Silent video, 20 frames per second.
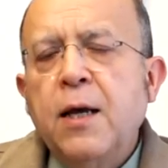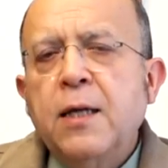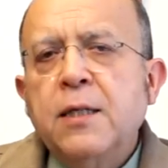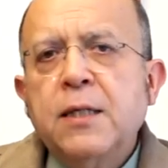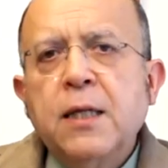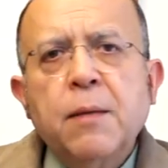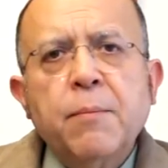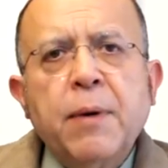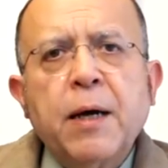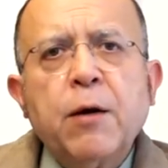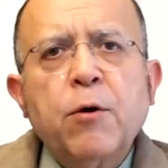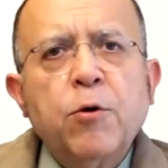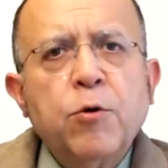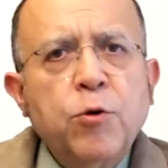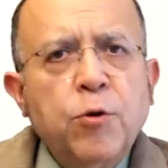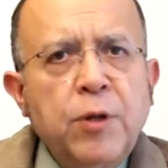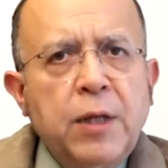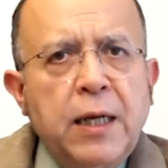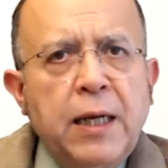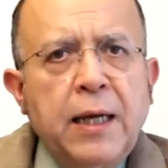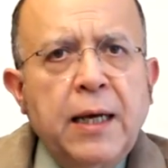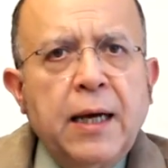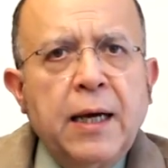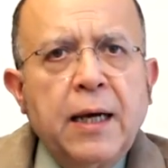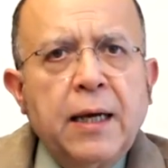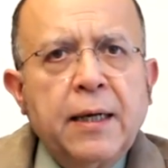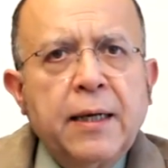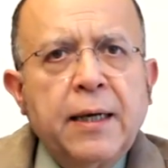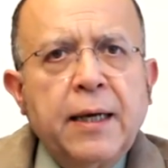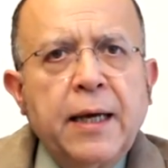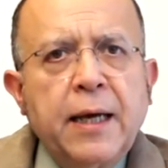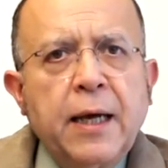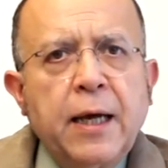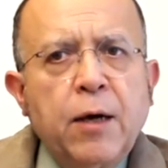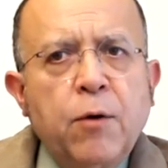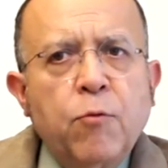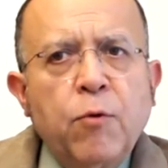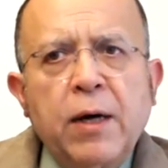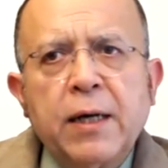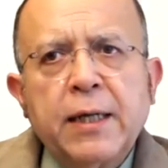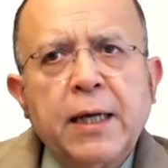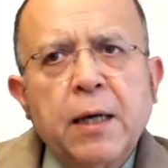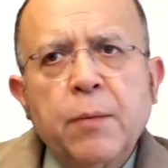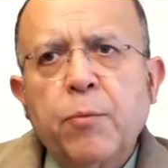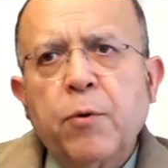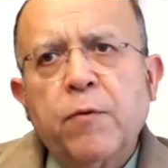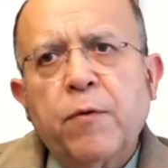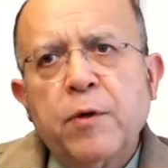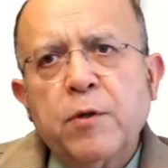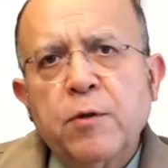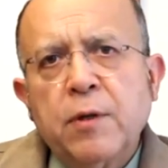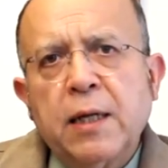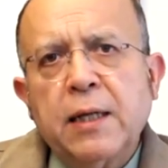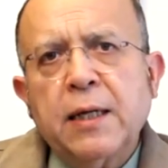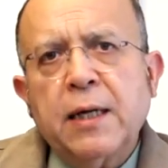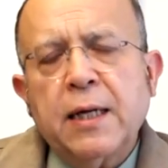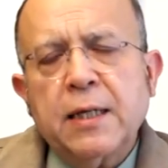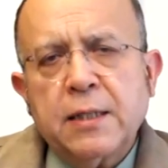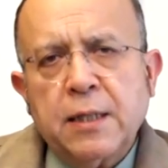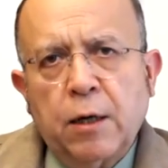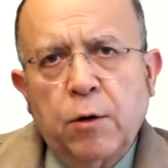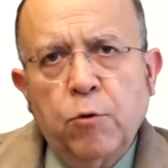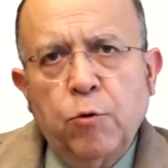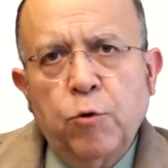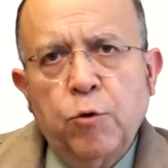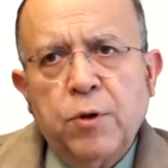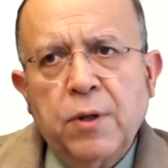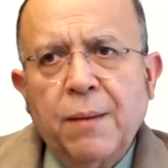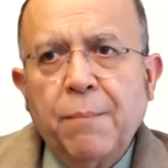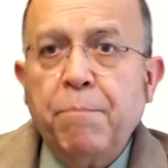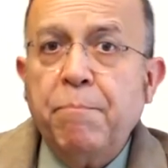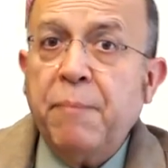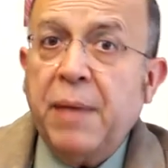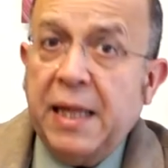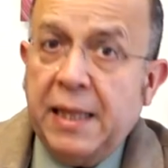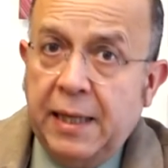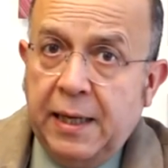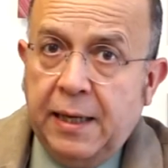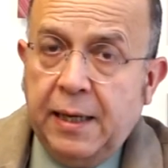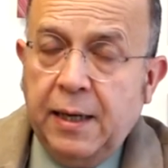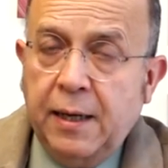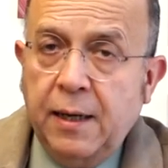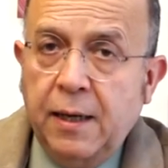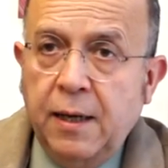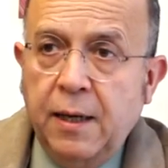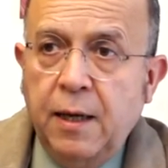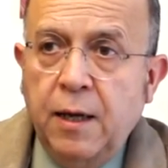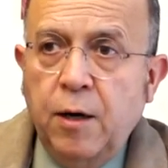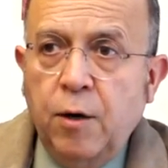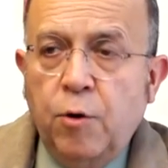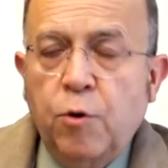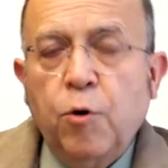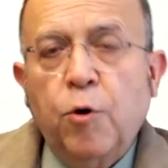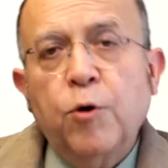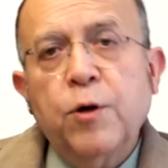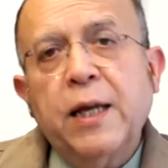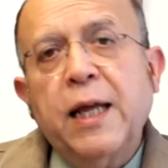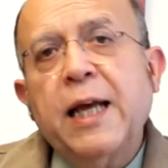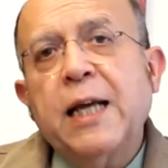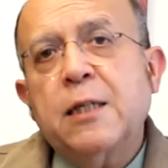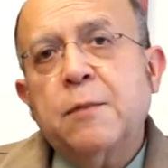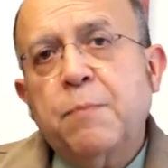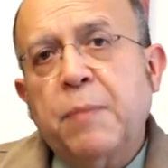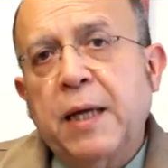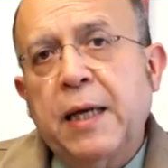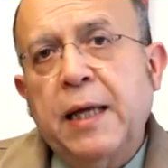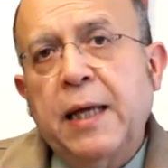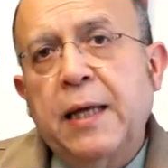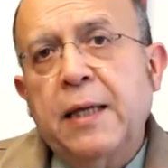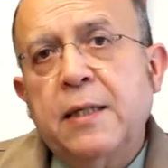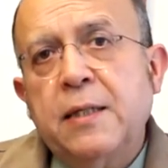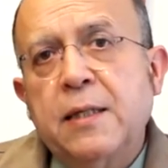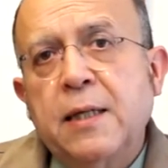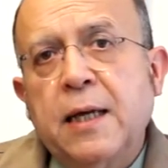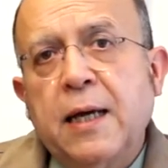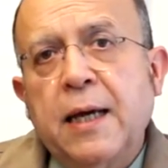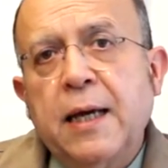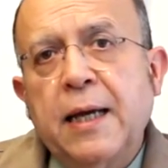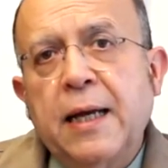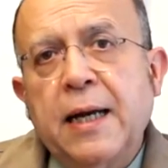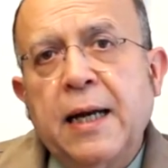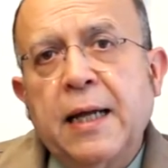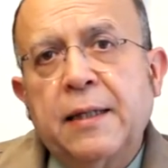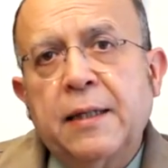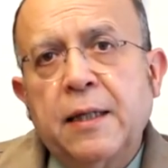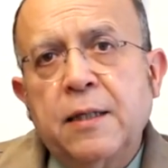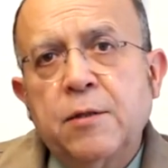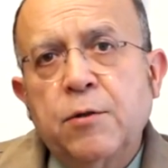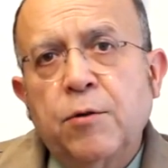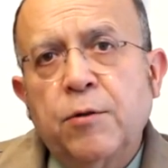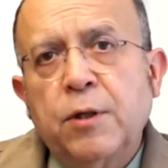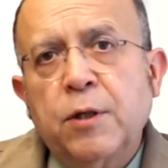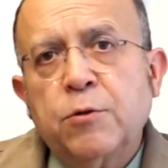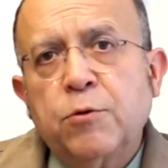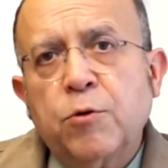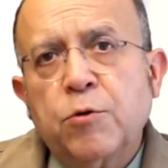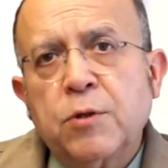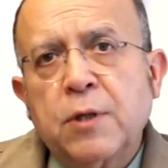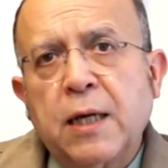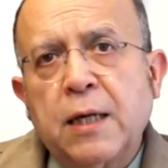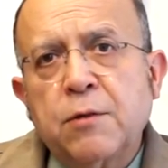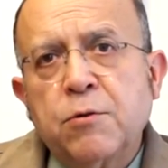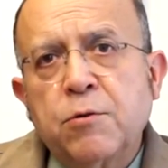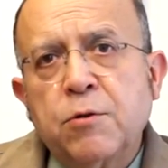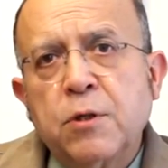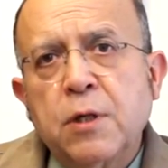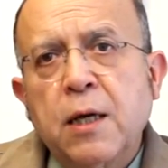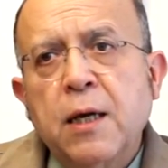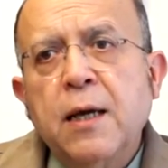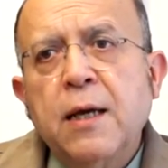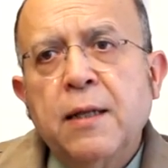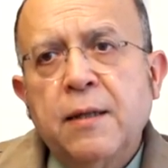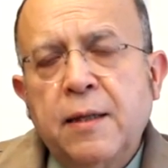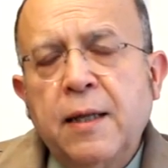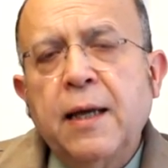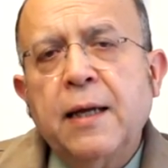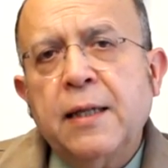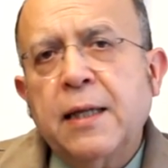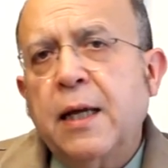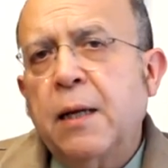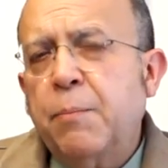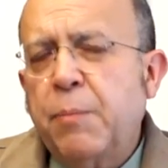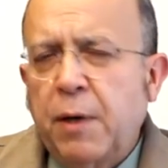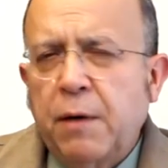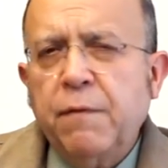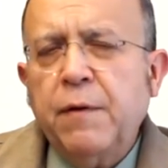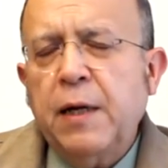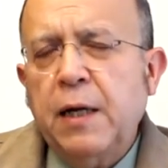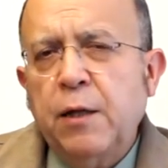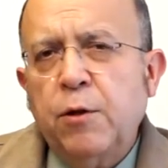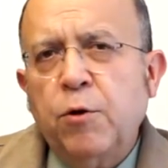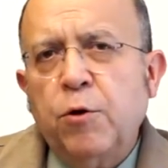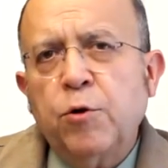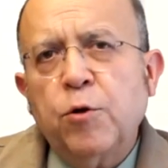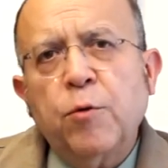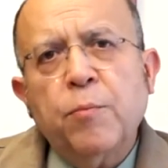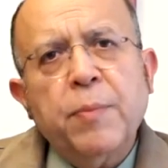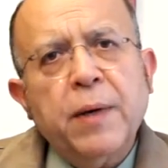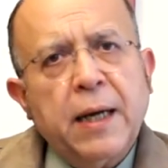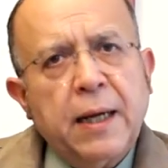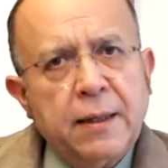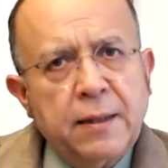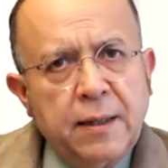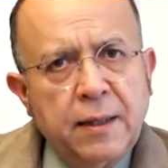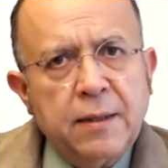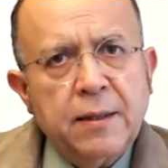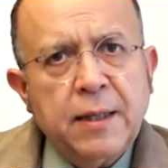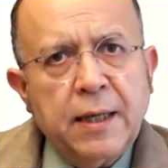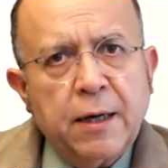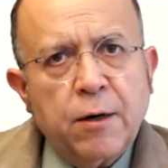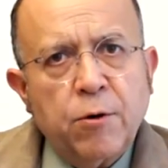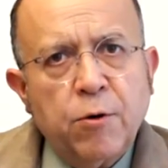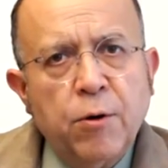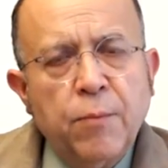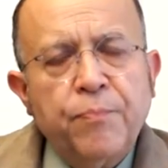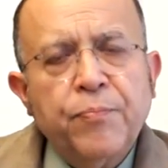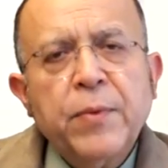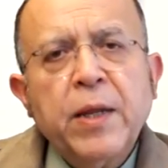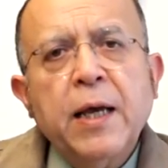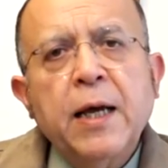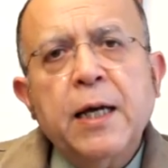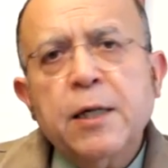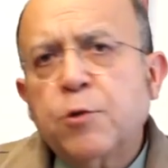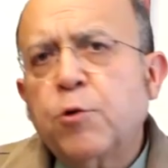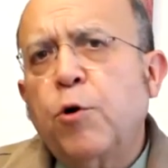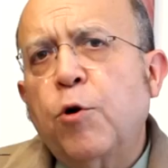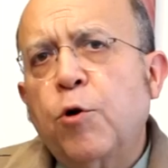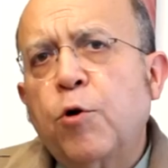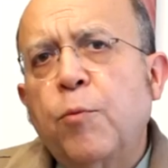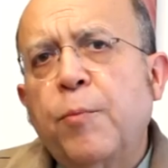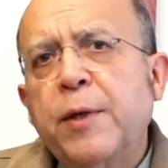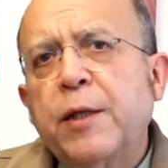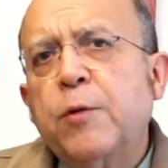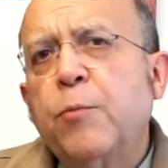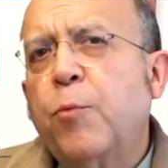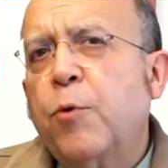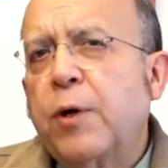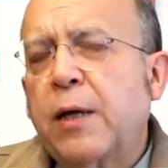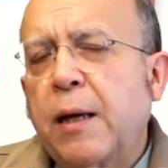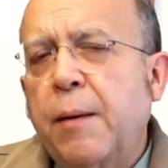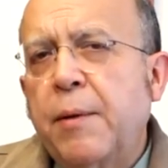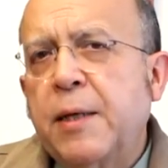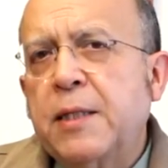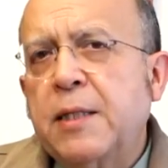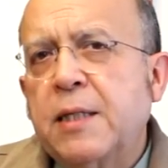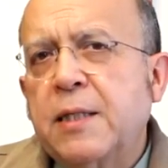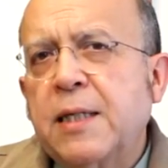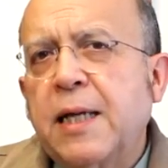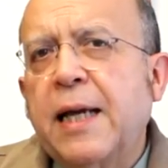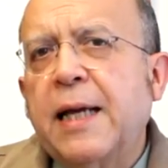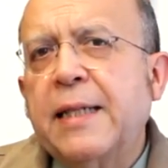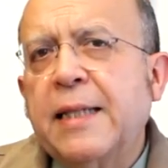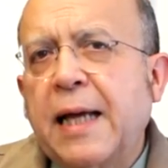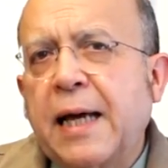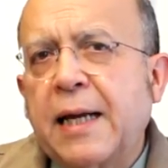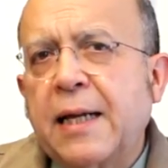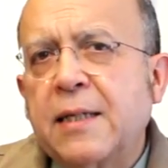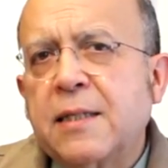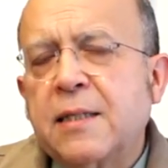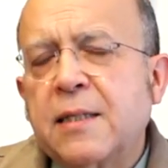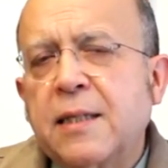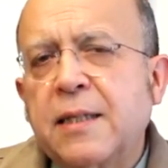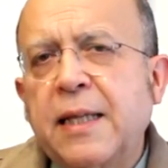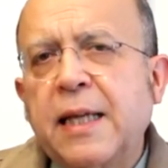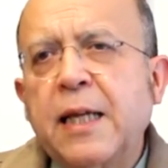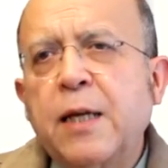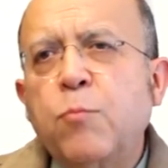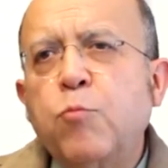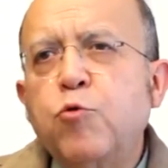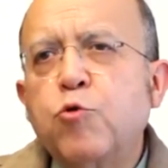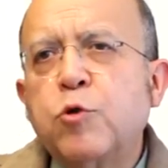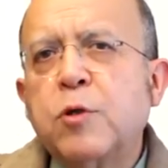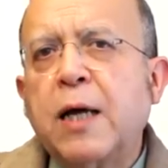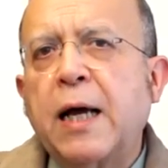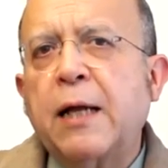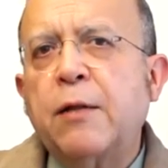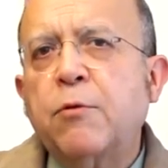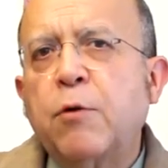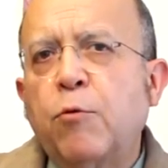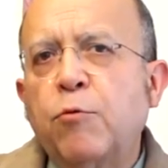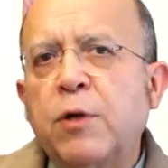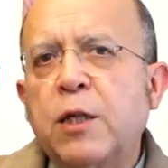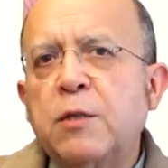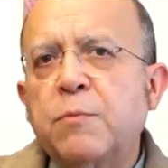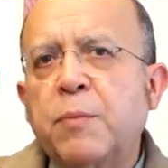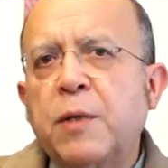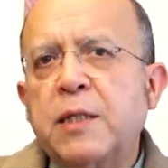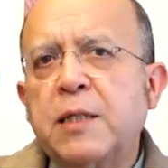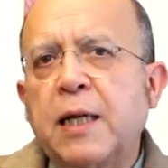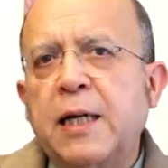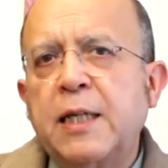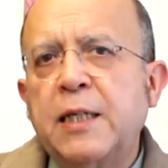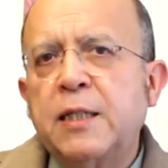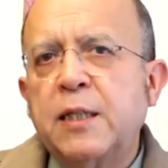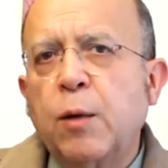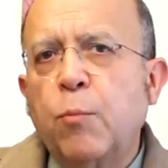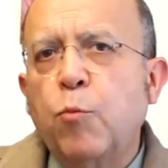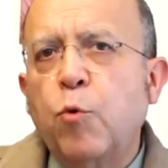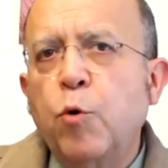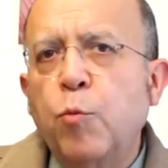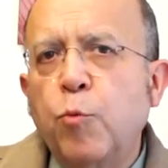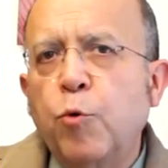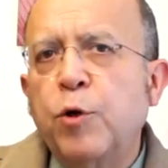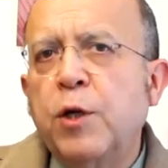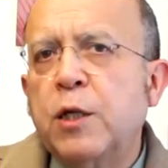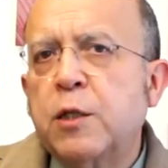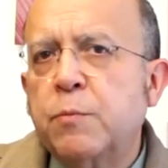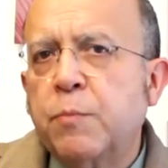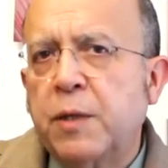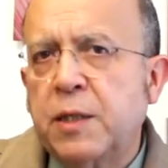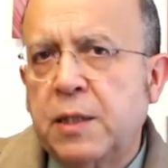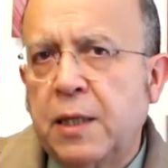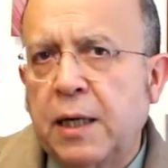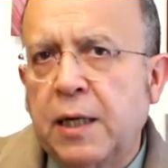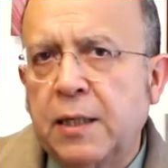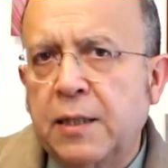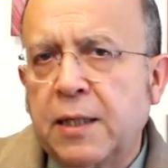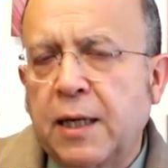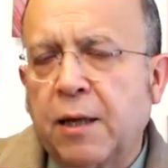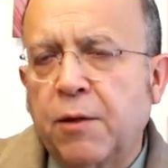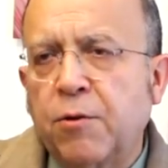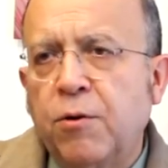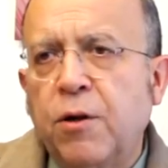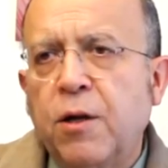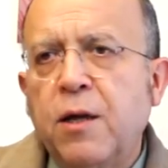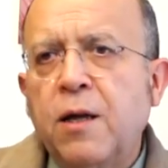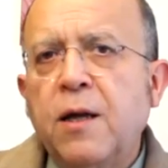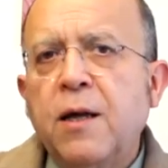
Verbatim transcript: Sin embargo, yo diría que cualquier profesional de la salud médica con experiencia en la atención de estos casos tiene el perfil idóneo para atenderlo. Esto lo comento porque a veces en aras de ir buscando a un especialista muy muy especializado,